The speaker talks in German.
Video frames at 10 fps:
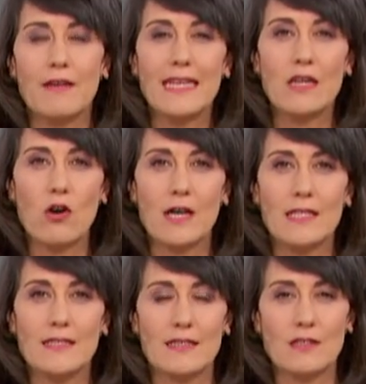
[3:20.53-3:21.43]
wenn die
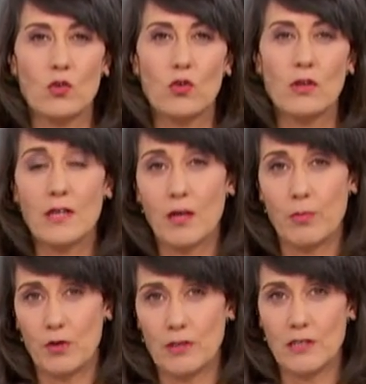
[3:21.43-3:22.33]
Organisation
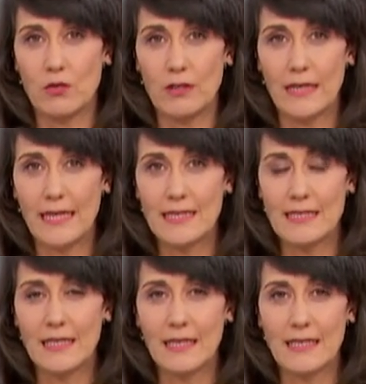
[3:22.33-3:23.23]
Reporter ohne
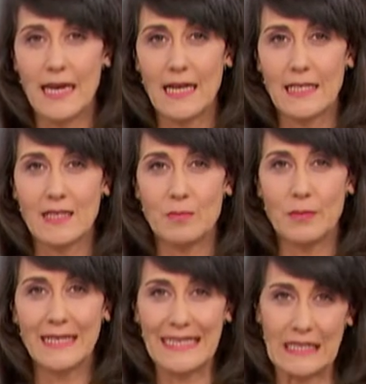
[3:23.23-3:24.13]
Grenzen ihren jährlichen
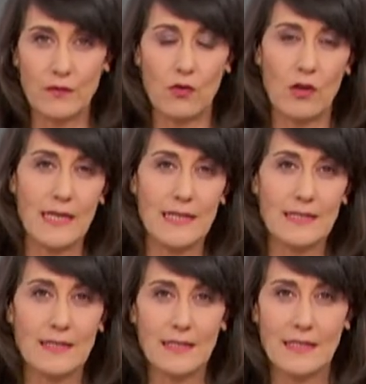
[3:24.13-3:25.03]
Bericht vorlegt.